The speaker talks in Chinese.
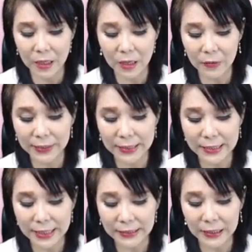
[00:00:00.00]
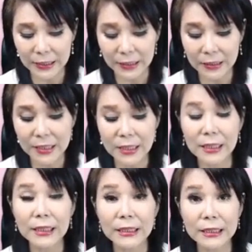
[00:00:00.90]
高单价的棱镜
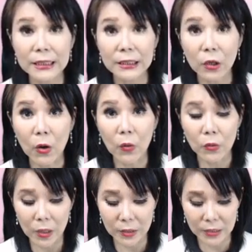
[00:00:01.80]
跟镜头哈，